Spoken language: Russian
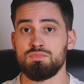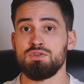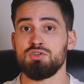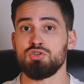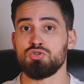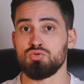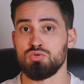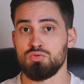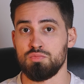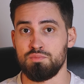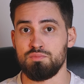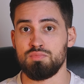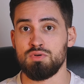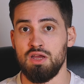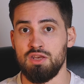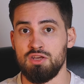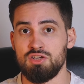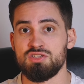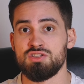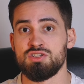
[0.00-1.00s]
И что,
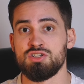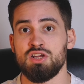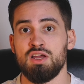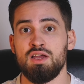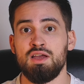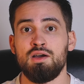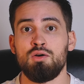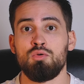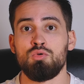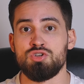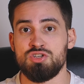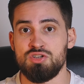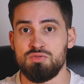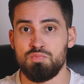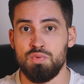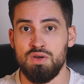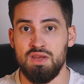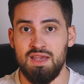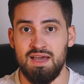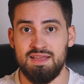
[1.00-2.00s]
конечно же, очень
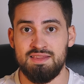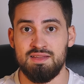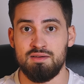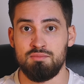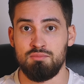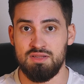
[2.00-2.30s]
приятно,